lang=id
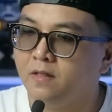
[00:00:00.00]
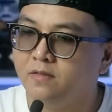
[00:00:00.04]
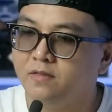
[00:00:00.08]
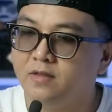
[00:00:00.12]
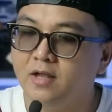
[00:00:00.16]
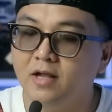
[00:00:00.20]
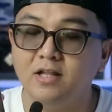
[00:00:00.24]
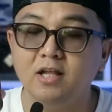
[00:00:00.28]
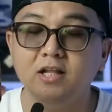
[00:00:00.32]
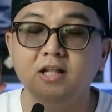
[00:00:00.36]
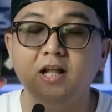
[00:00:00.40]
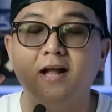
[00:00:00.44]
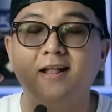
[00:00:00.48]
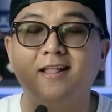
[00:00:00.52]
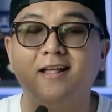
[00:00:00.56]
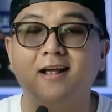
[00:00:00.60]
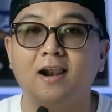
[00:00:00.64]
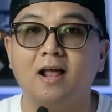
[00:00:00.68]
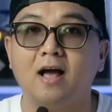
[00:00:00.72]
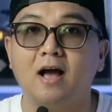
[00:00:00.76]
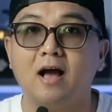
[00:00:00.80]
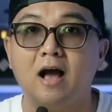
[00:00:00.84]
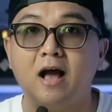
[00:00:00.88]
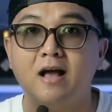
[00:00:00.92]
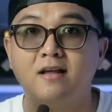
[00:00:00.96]
dan ini
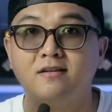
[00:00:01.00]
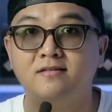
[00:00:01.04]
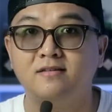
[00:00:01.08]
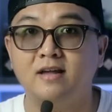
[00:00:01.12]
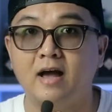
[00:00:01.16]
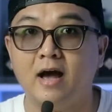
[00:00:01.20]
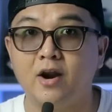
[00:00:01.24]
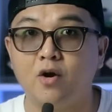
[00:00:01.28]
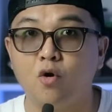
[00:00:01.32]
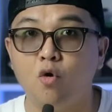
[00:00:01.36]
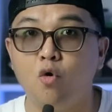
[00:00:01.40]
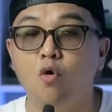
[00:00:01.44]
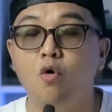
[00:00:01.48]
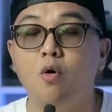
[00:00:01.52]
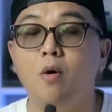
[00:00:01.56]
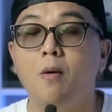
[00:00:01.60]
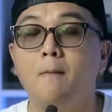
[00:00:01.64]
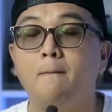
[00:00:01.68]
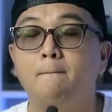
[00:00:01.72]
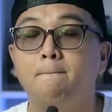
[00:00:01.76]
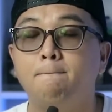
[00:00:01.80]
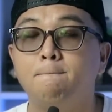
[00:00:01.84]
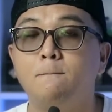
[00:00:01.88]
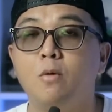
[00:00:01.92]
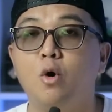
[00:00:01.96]
adalah
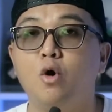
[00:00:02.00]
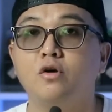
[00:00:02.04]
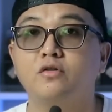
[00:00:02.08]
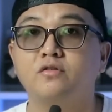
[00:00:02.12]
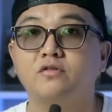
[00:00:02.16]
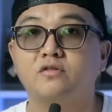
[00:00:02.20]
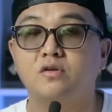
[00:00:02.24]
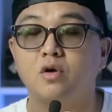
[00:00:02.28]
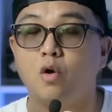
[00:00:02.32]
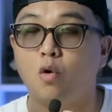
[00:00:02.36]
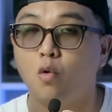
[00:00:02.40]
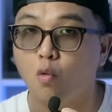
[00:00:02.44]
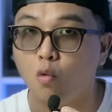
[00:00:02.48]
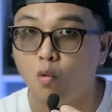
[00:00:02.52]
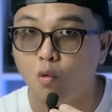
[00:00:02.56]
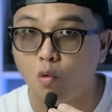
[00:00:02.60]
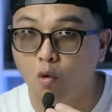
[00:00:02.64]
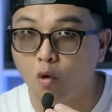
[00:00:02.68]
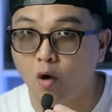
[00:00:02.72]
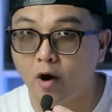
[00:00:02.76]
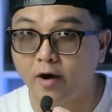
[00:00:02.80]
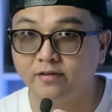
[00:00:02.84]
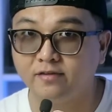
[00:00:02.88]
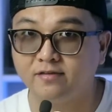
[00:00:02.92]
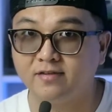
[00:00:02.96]
Azaro Most
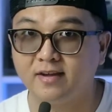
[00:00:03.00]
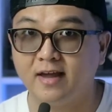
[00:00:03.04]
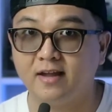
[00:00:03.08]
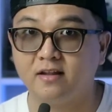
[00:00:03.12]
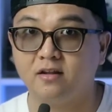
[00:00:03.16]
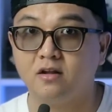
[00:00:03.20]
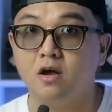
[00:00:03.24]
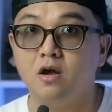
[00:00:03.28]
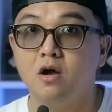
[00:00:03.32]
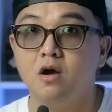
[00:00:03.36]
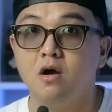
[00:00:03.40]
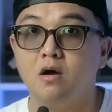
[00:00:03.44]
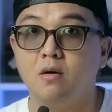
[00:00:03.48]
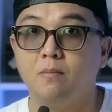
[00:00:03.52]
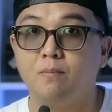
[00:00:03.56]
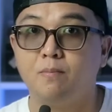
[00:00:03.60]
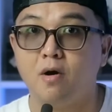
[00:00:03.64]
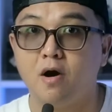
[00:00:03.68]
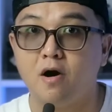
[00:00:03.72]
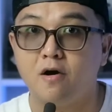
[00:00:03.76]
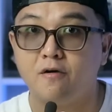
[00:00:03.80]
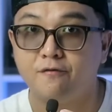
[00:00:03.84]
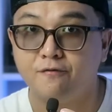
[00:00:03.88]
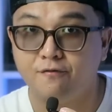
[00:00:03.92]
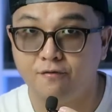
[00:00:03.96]
Wanted
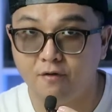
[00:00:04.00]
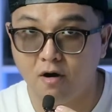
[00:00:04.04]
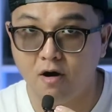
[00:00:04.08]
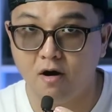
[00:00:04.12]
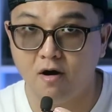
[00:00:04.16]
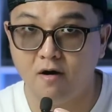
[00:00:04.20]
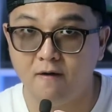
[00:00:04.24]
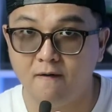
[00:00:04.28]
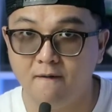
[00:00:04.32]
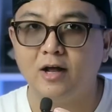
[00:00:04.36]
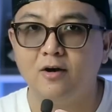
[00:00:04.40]
Parfum.